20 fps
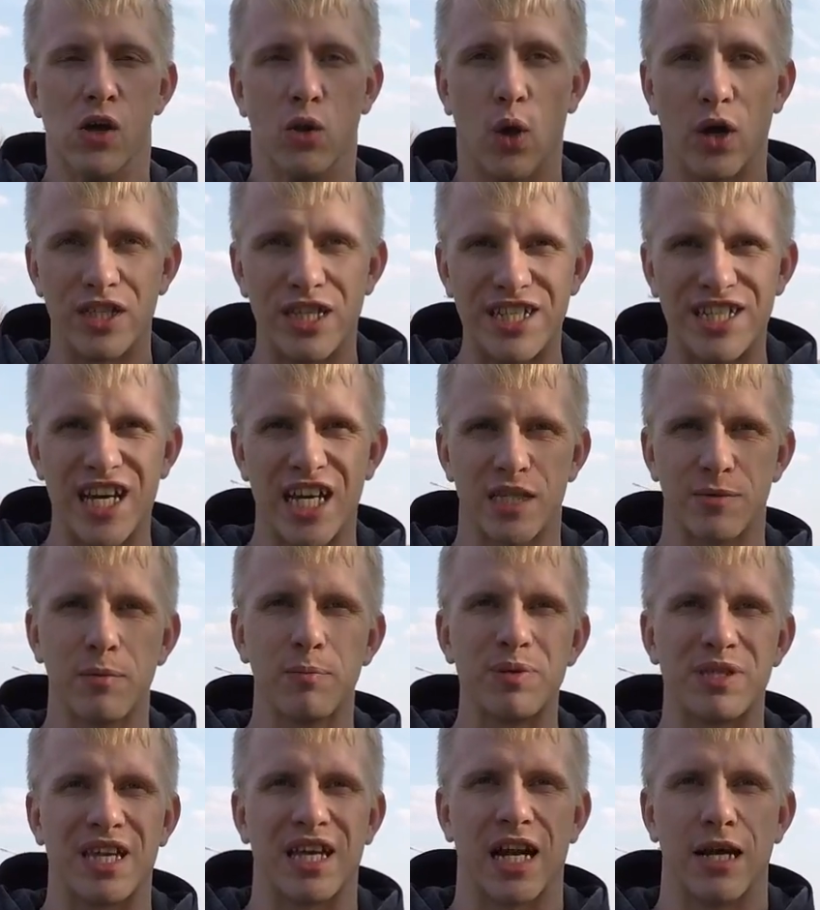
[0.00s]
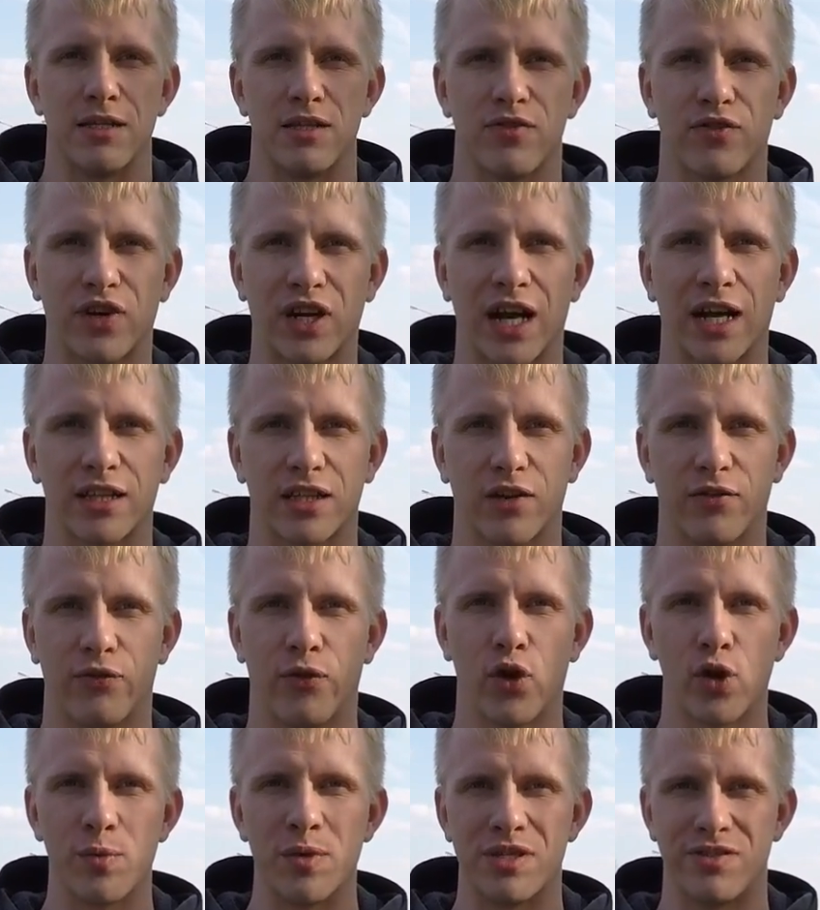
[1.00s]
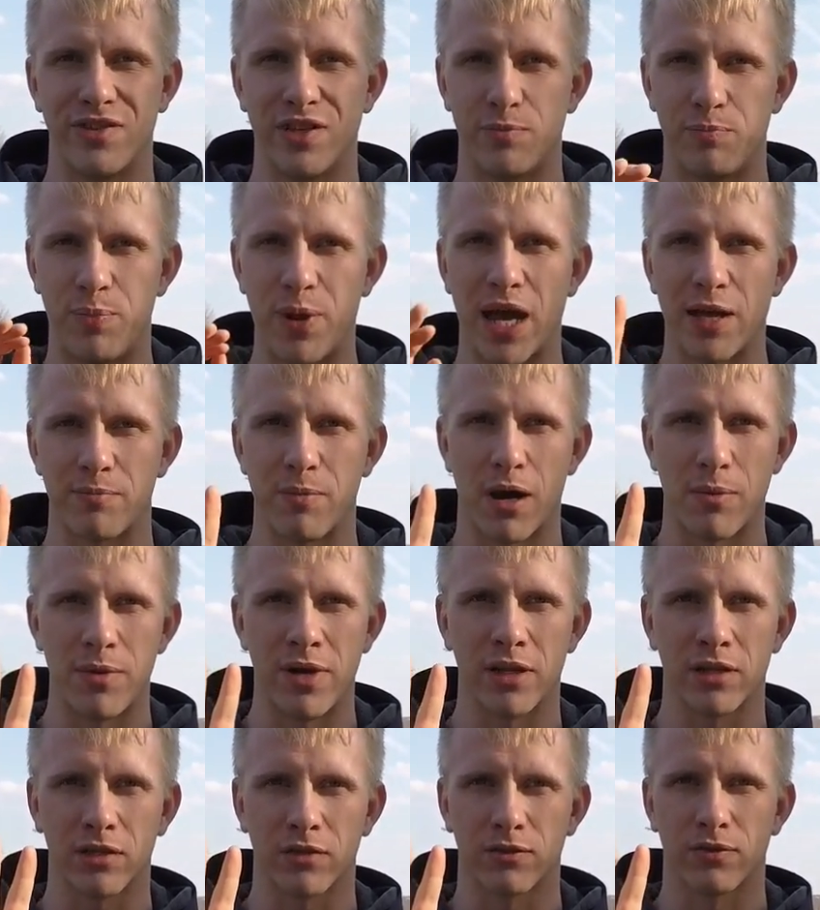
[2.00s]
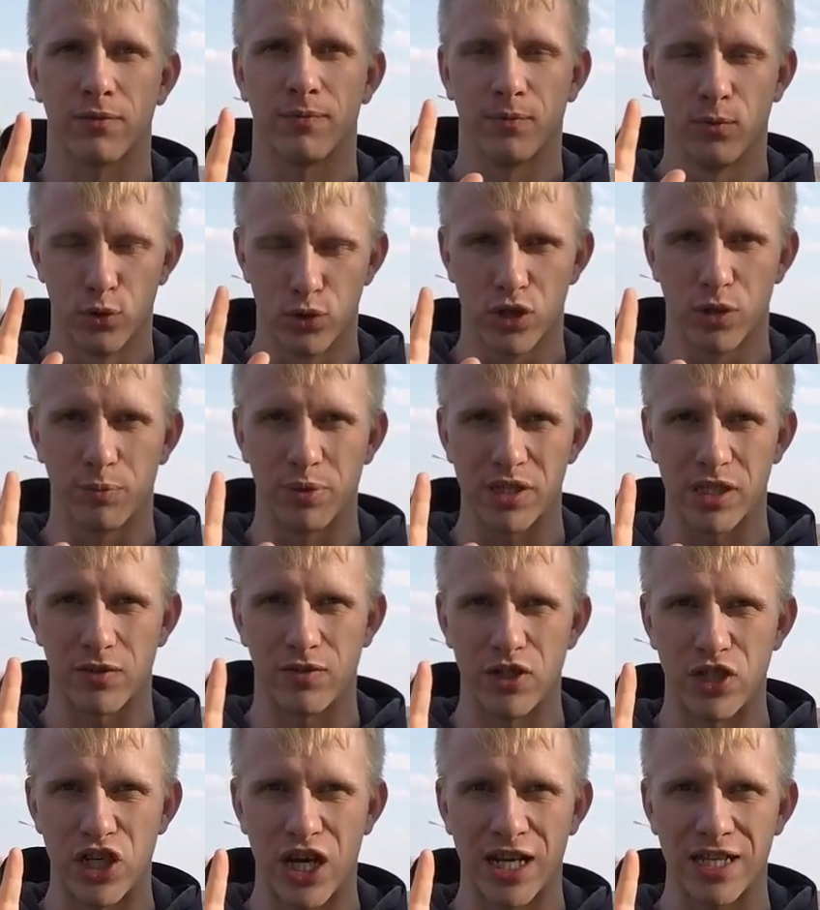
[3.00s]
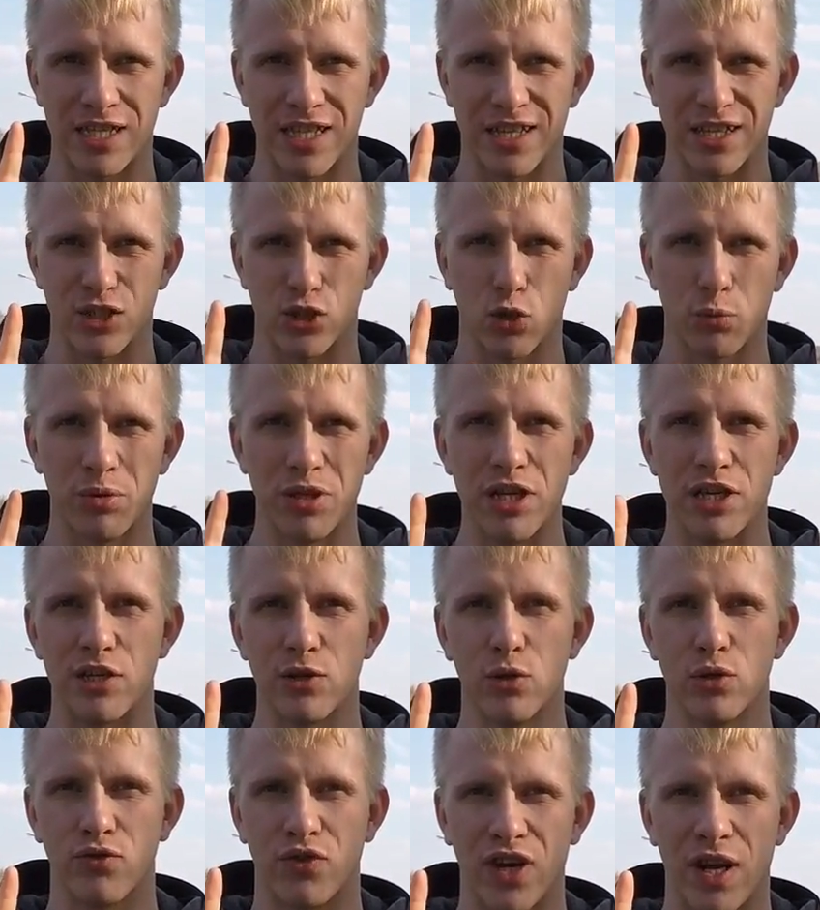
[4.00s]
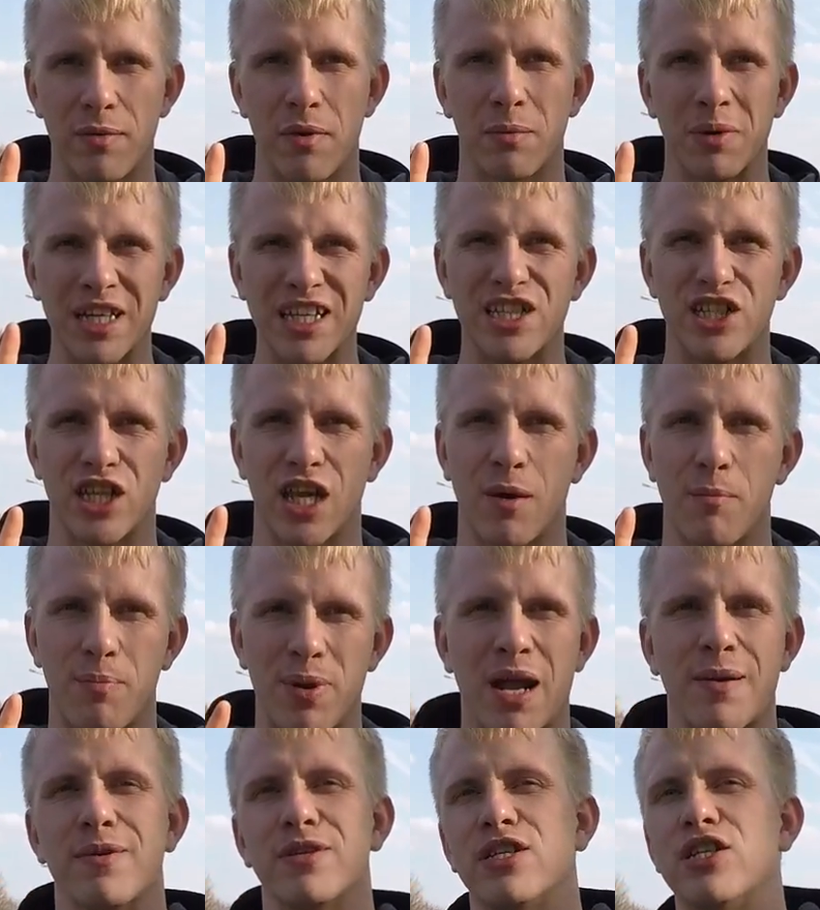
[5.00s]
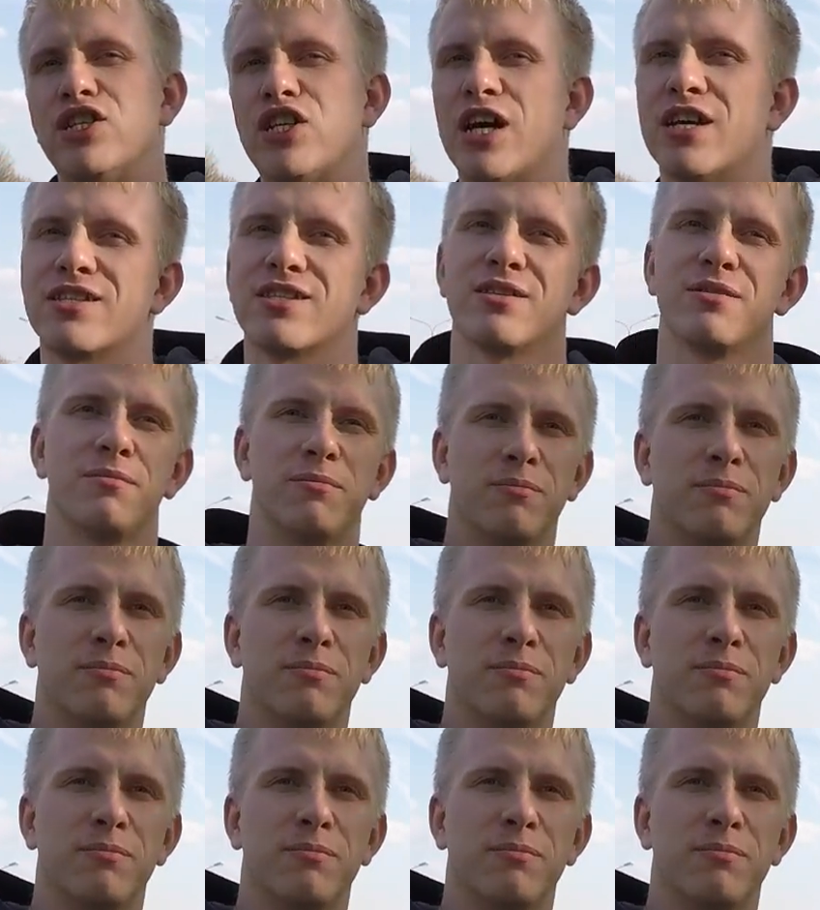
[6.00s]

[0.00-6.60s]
Ну а сейчас мы постараемся в краткой форме сеть 5 моментов, нужно посовещаться, чтобы не тянуть время, мы начинаем прямо сейчас.